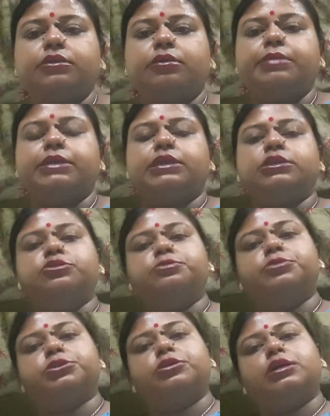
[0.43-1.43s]
সবাইকে
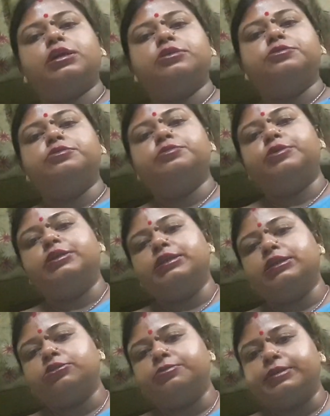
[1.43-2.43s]
শুভ সকাল গুড
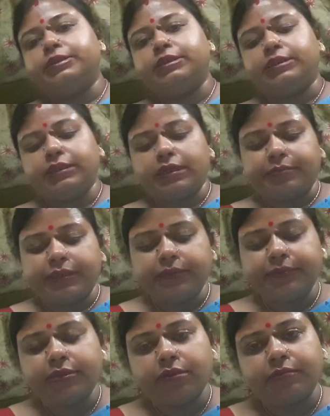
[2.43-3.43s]
মর্নিংয়ের শুভেচ্ছা জানিয়ে আমার
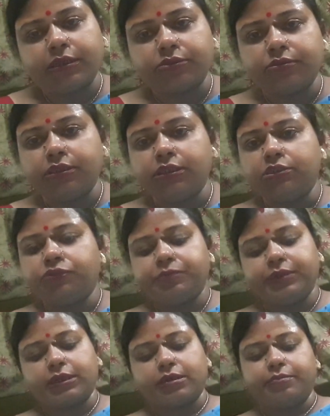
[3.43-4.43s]
নিবেদন বাসন্তী
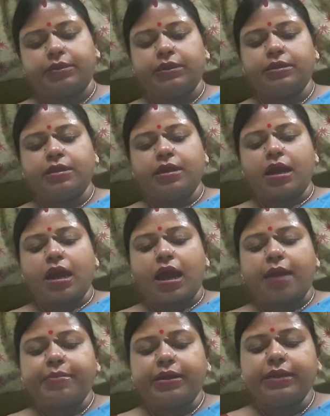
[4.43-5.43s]
সুফিয়া কামাল
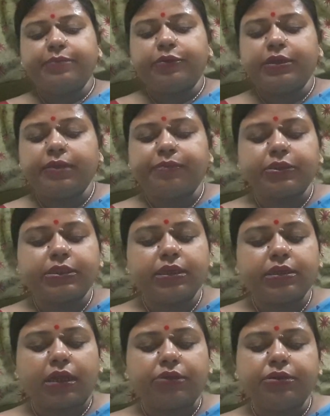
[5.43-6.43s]
আমার এই বনের পথে
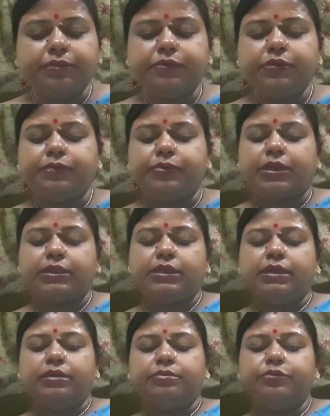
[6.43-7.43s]
কাননে ফুল
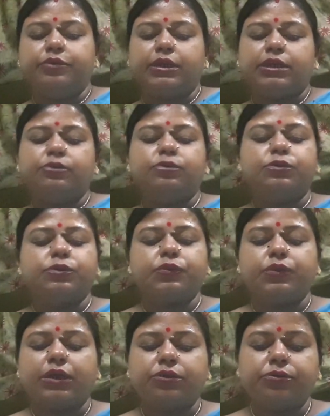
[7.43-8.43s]
ফোটাতে ভুলে কেউ
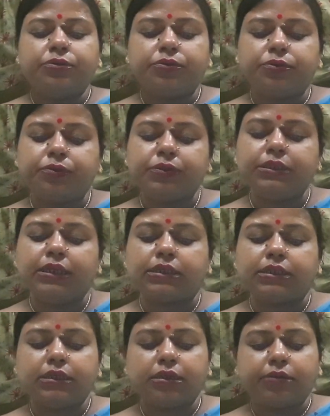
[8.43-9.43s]
করতো না গো কোনো দিন
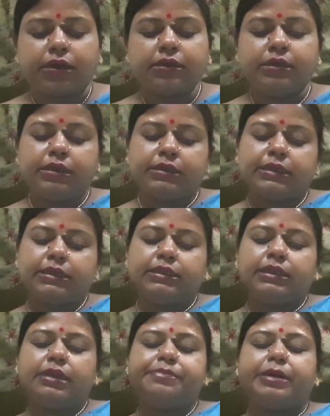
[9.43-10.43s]
আসা যাওয়া
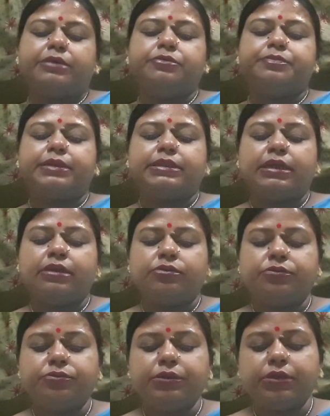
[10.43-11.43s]
সেদিনের ফাগুন প্রাতে
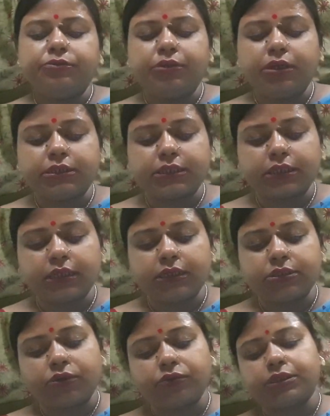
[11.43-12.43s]
অরুণে উদয়ের সাথে
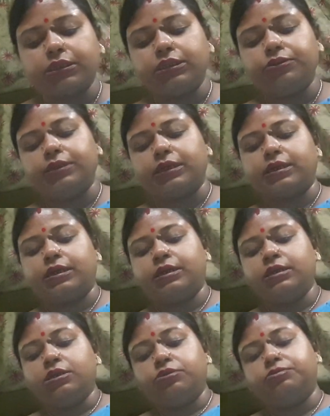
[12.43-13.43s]
সহসা দিল দেখা
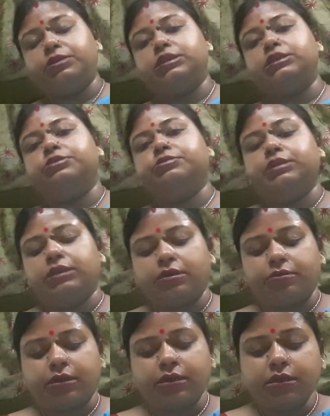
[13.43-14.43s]
উদাসী দক্ষিণ
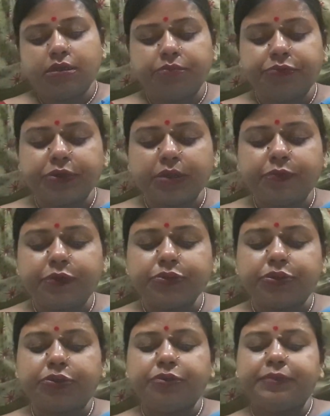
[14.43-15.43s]
হাওয়া বুকে মোর
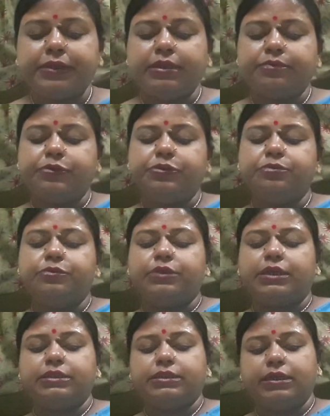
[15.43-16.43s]
চরণ ফেলে বধু
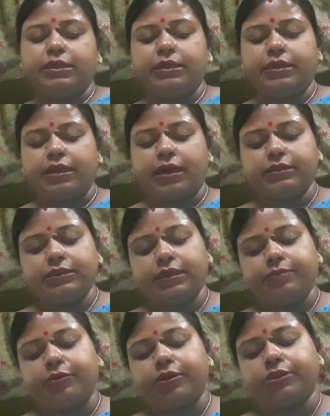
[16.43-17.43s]
মোর আজকে এলে
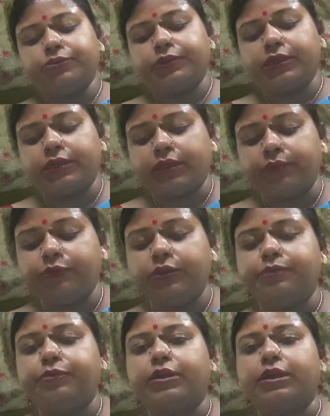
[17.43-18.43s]
আজিয়ে ভরা সুখে
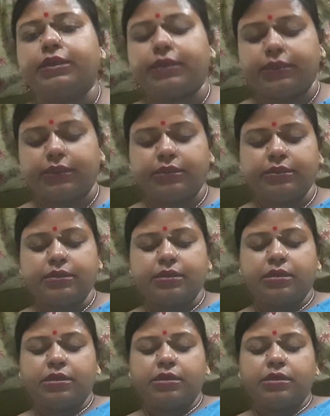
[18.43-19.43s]
কেবলই পরাণ কাবে
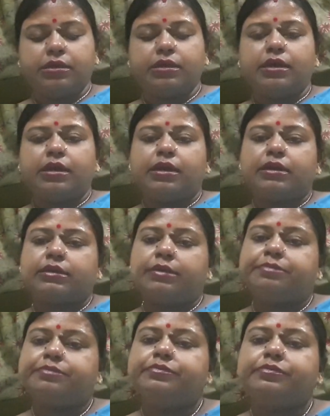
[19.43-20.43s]
একটা
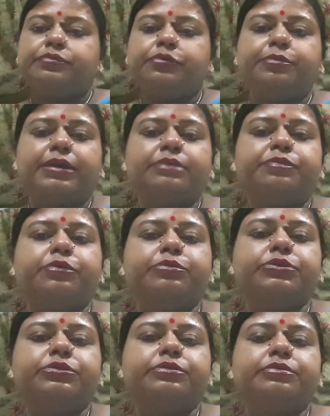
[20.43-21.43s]
প্রবাদ
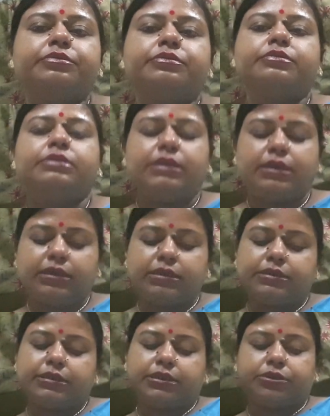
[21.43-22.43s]
প্রবচন দিয়ে
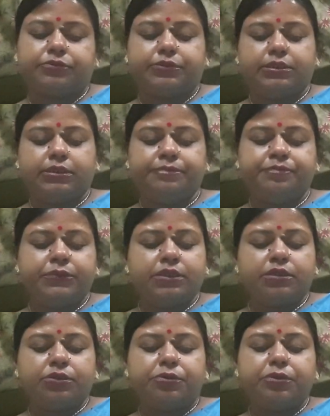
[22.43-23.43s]
শেষ করছি
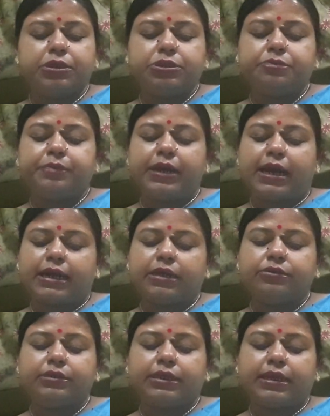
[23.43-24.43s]
কোনো কিছুকে
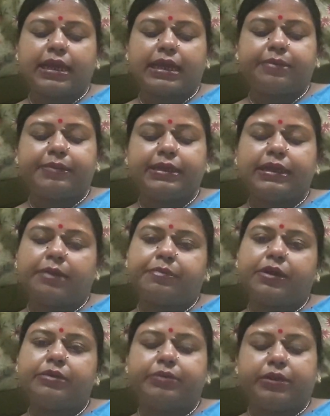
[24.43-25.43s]
হারানোর থেকে একবারে না
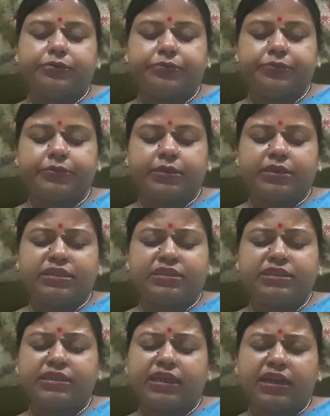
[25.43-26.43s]
পাওয়াই ভালো
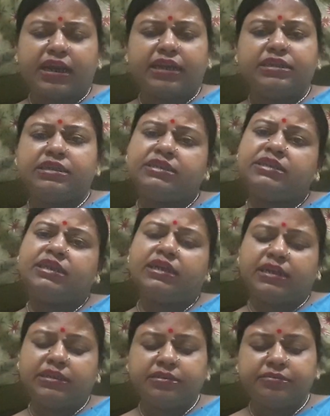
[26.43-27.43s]
যেটা নাই সেটা
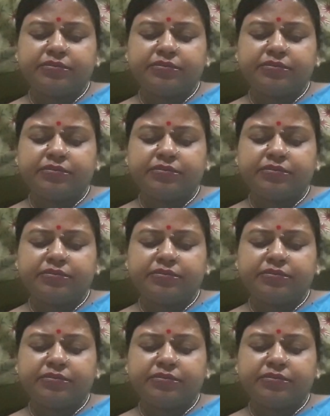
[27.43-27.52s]
নাই